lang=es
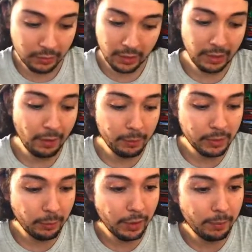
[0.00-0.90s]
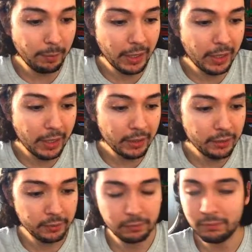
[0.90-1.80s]
que le vamos a poner
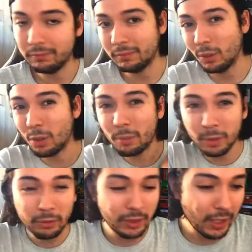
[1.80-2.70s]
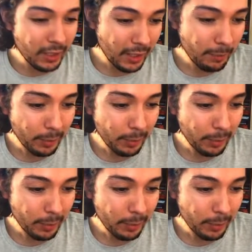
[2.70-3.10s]
pkhex o el nombre que ustedes quieran,